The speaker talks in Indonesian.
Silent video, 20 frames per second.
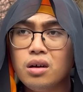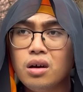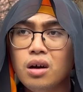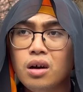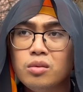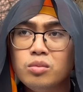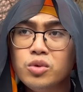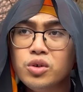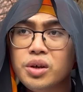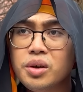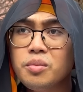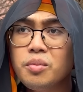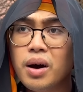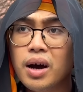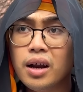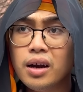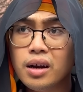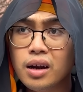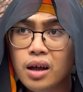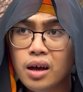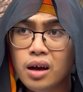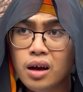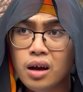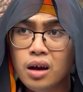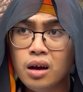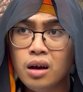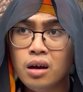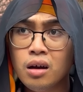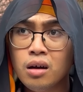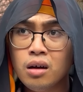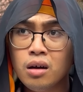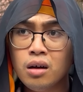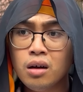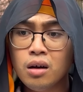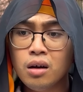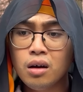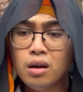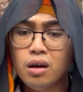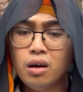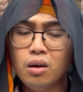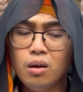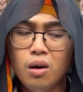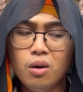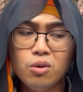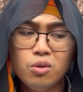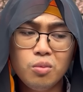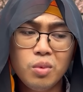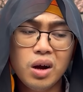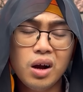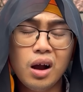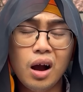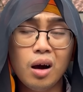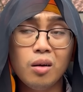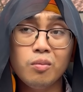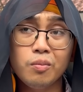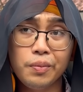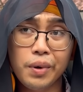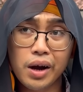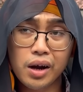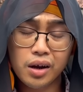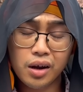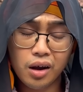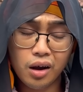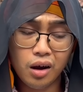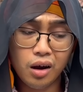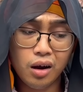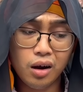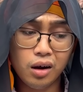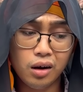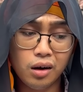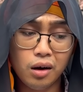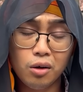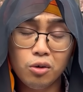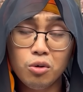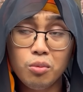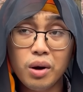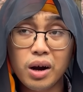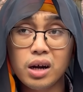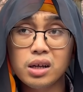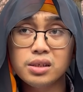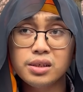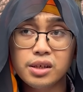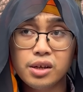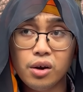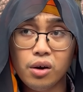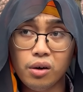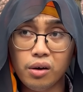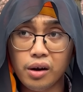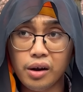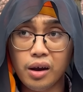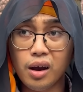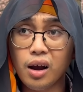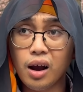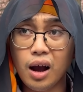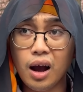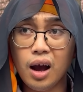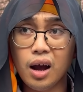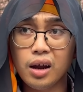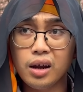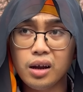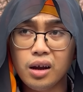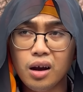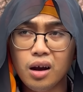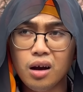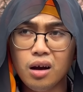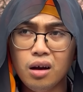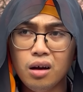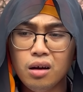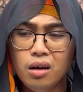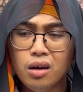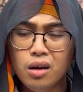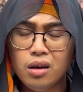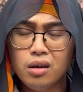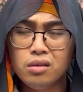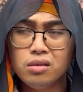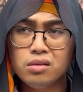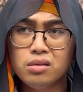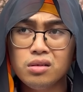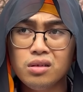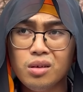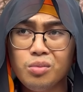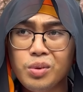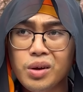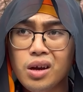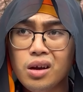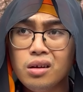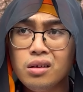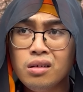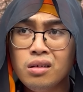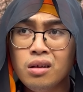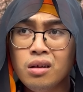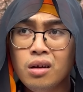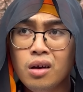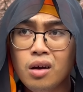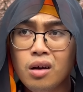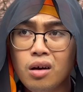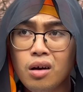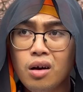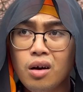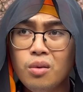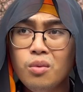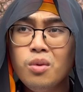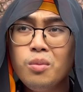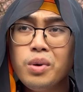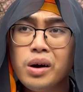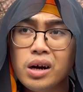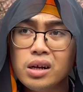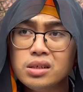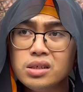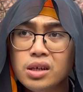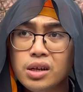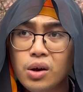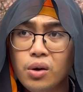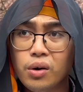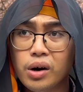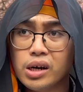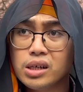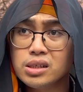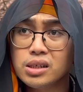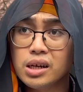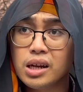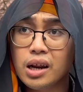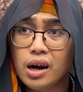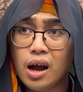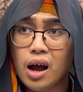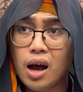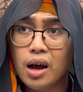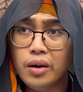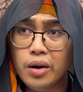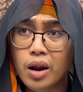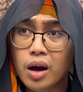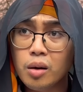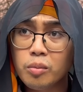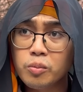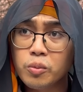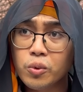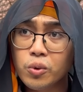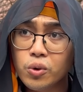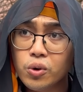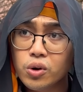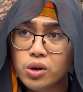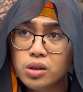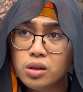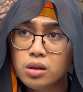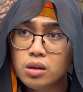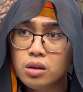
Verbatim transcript: Kamu gimana? Kalau aku mah gampang ya, karena aku bakal jadi orang yang kaya. Tapi kan kamu bakal jadi orang yang sederhana, Put.